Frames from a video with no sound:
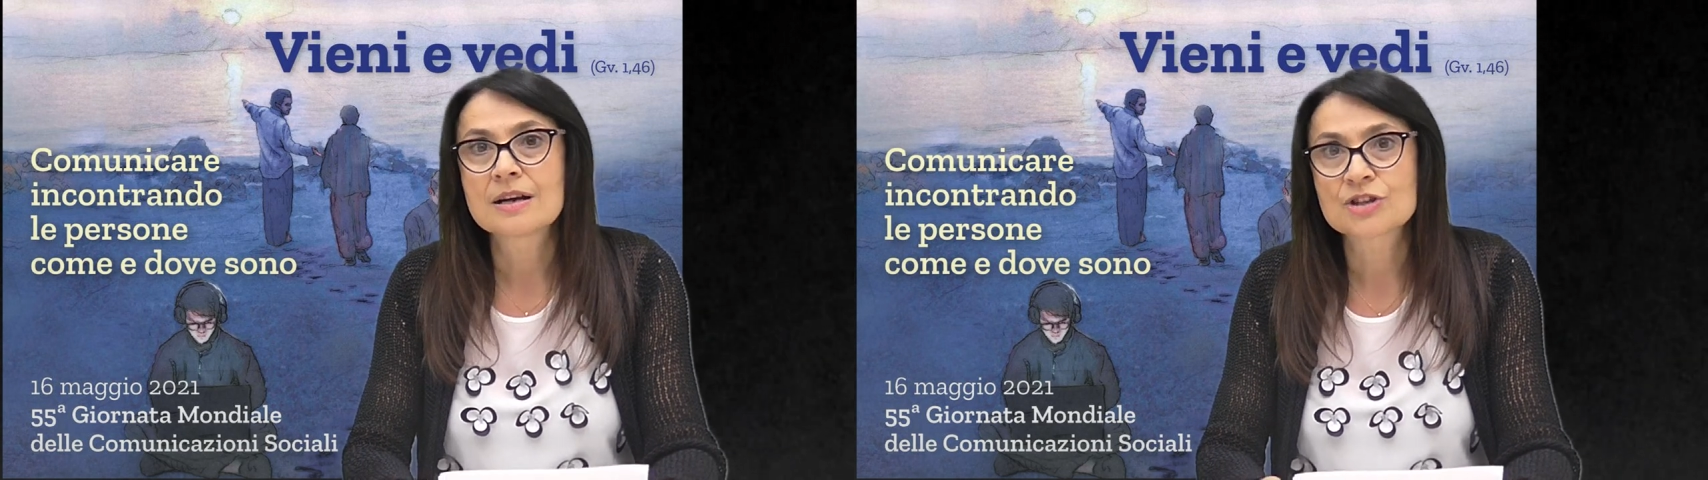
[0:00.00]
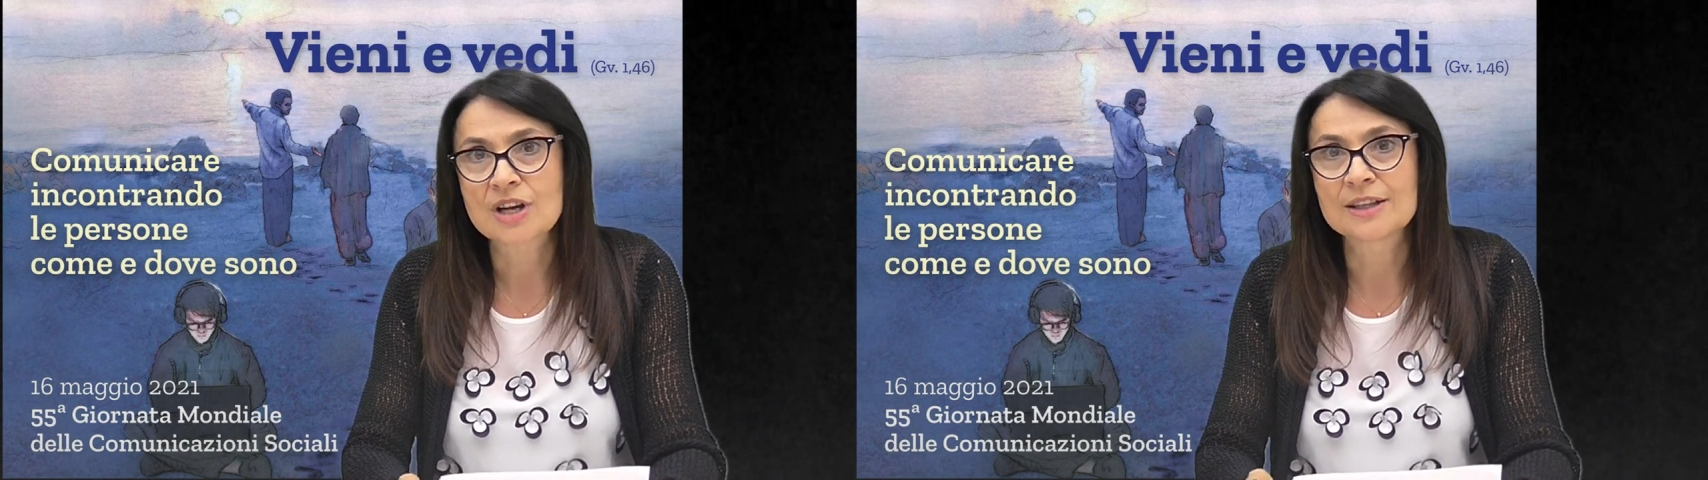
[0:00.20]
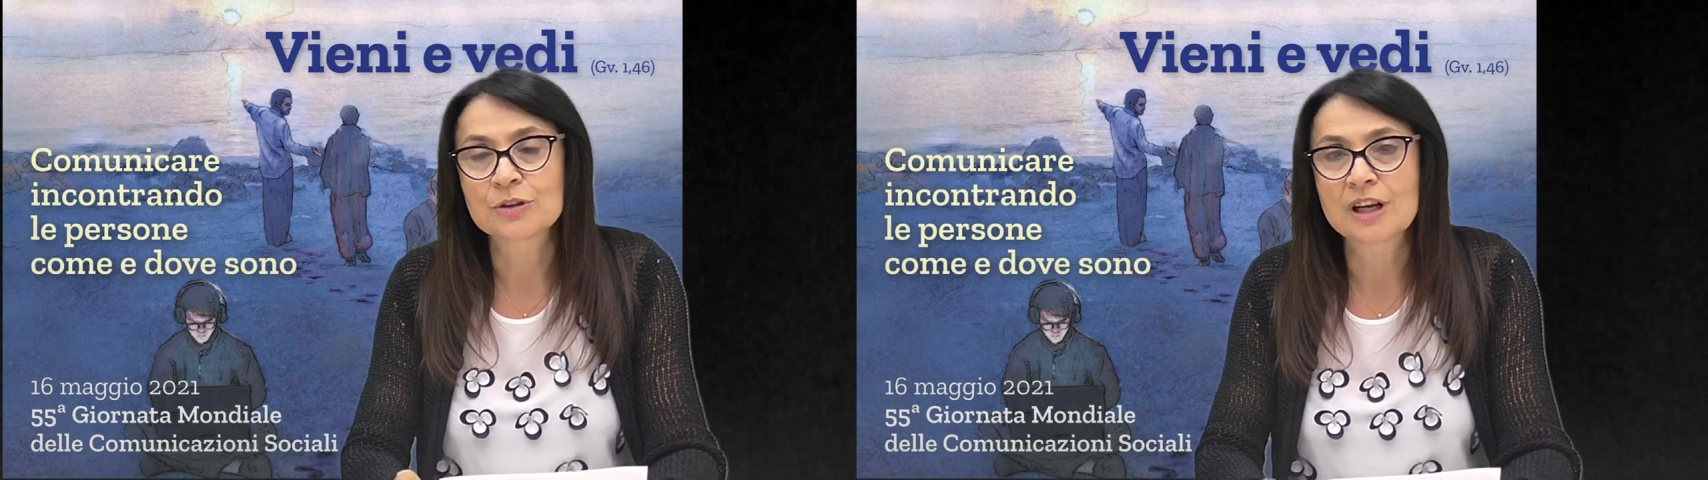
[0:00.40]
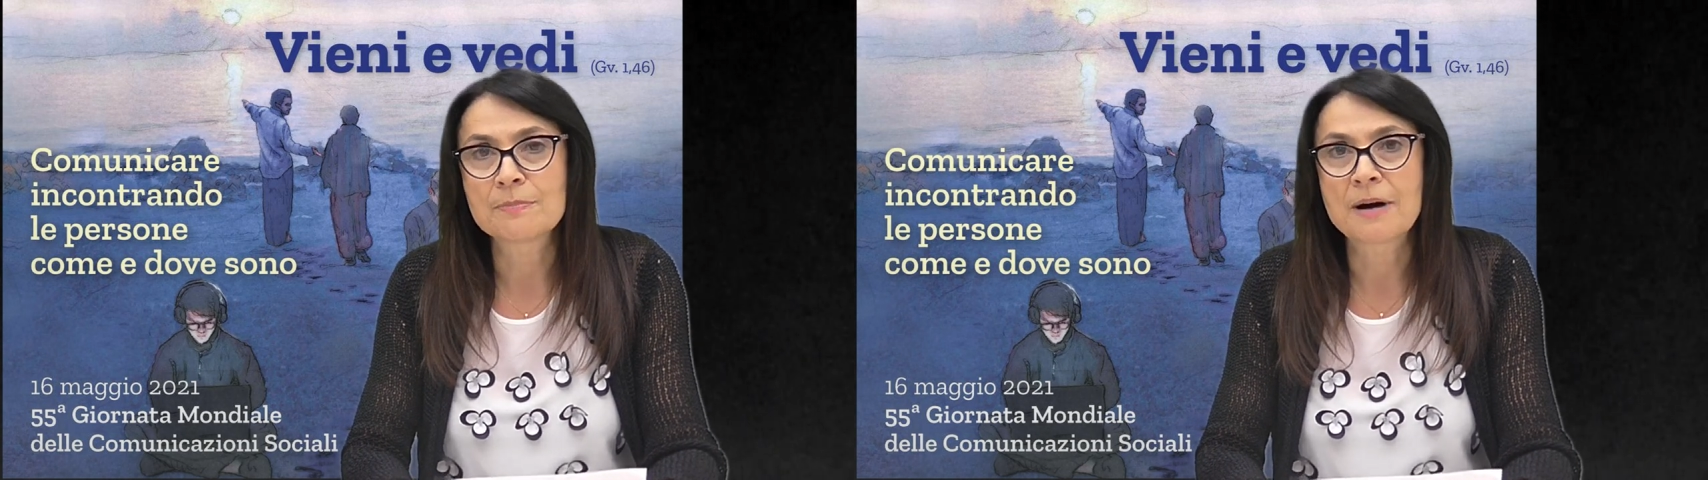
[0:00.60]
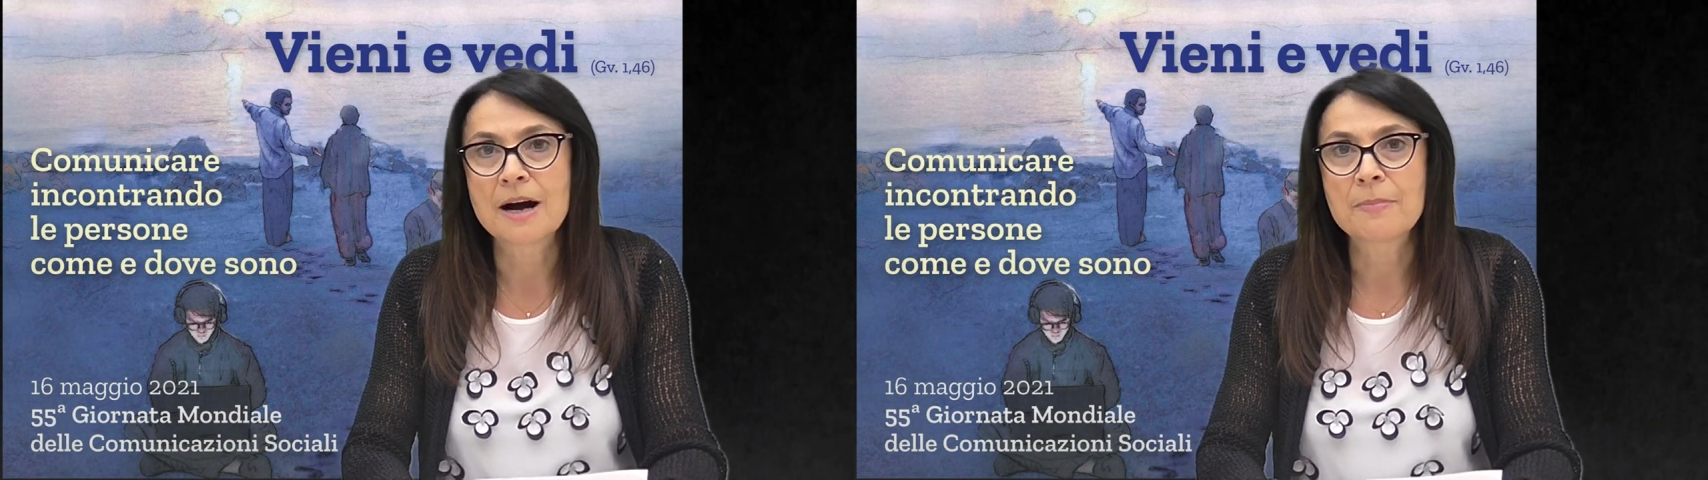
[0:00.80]
scelto
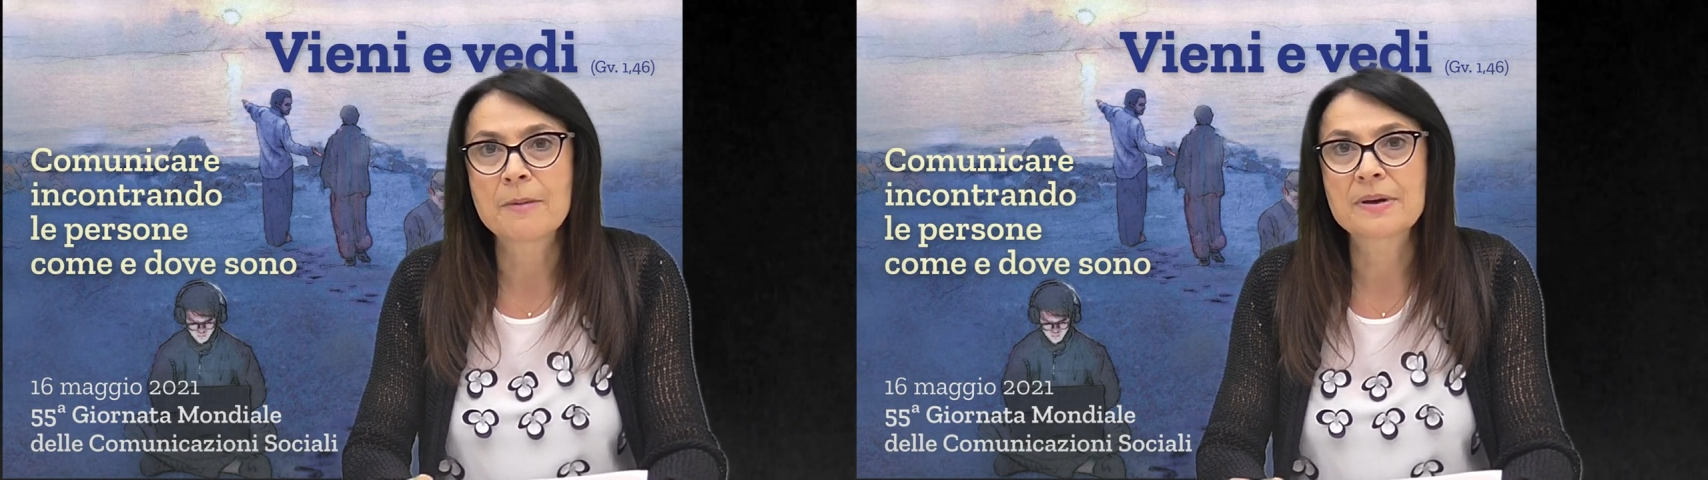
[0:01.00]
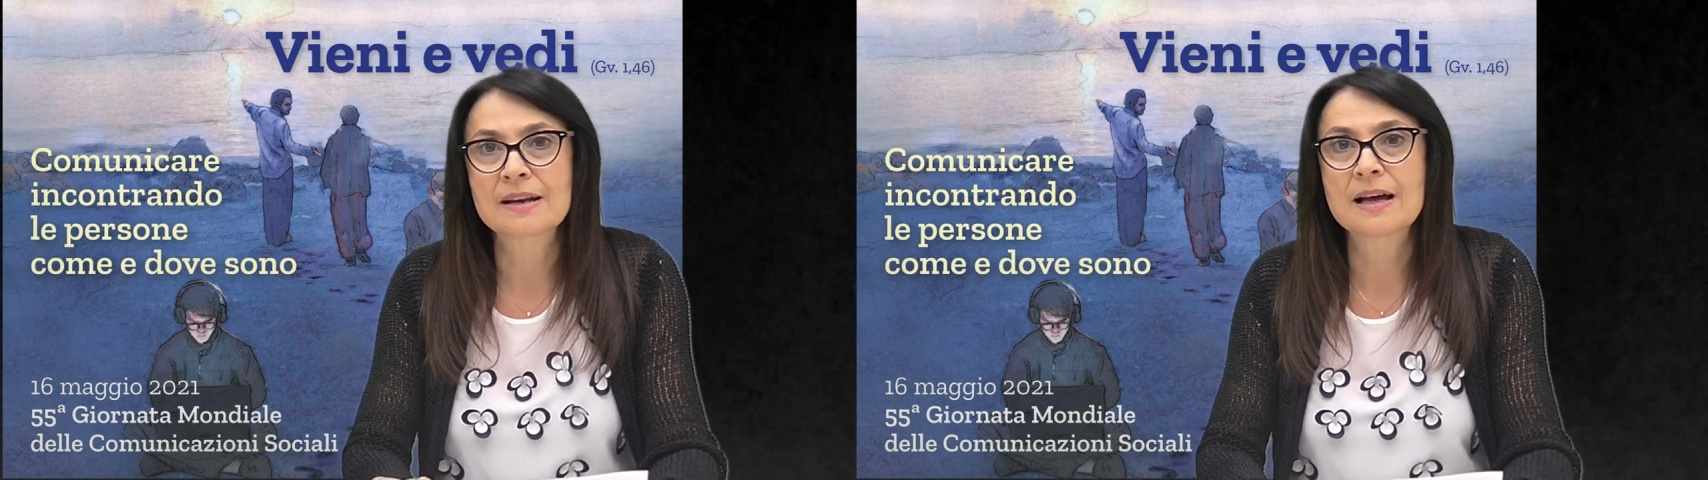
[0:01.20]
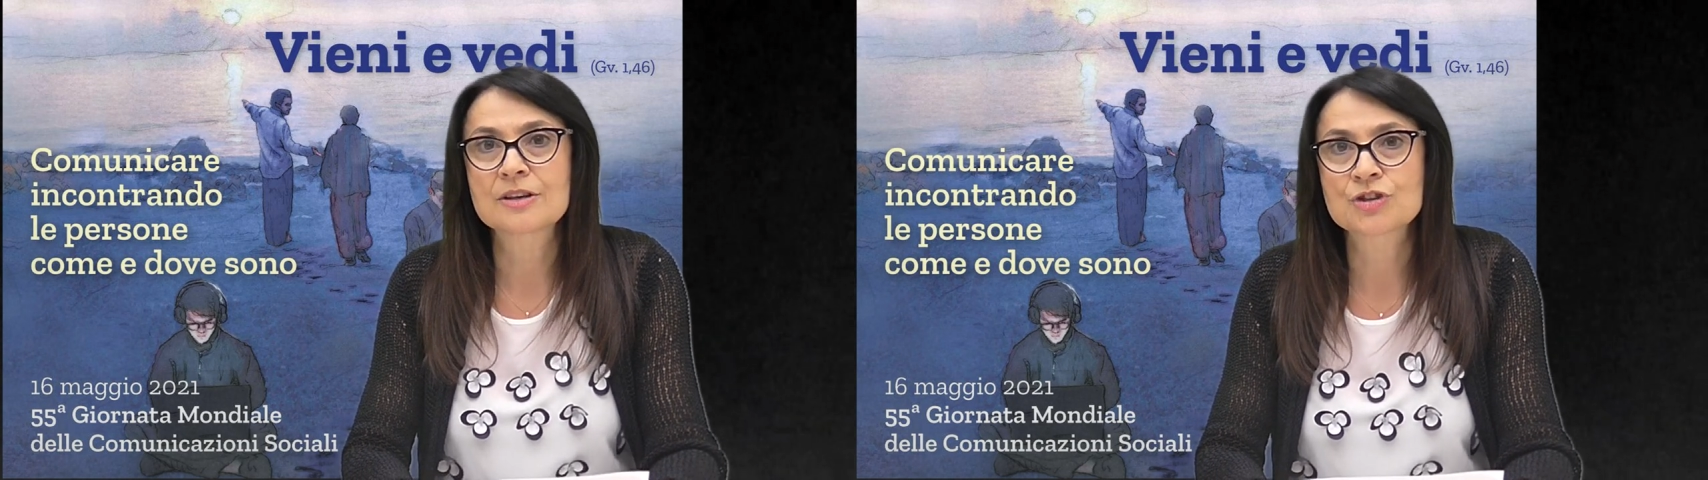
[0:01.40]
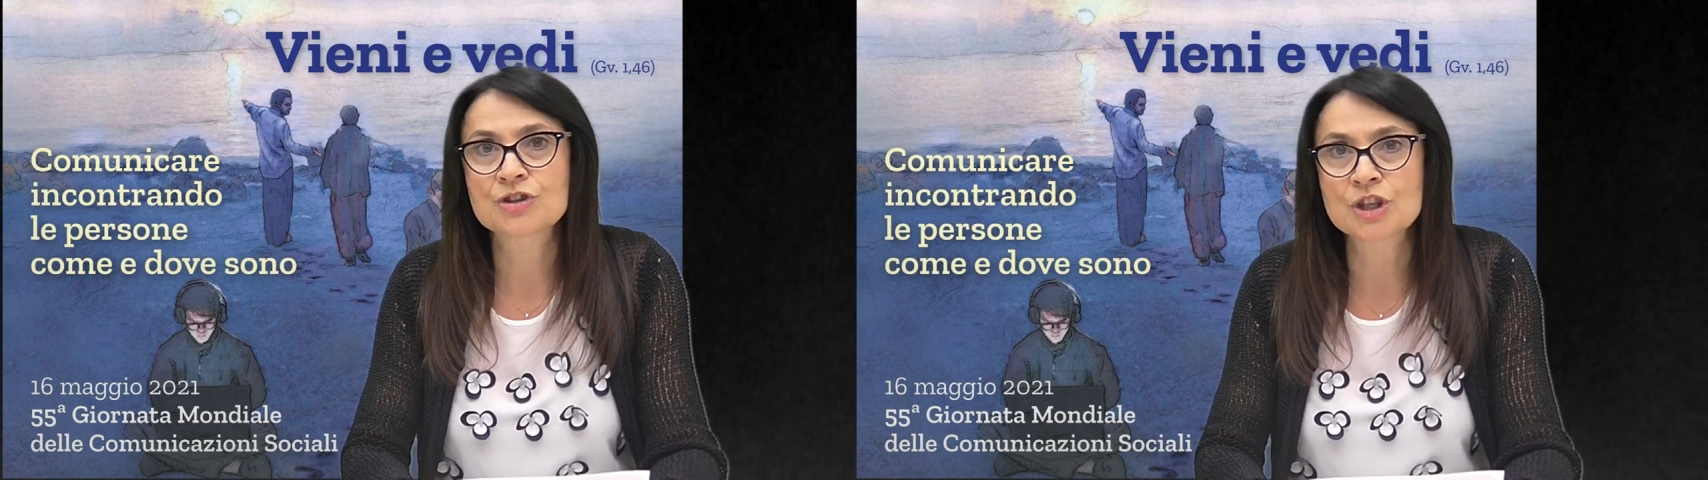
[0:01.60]
dal Papa per la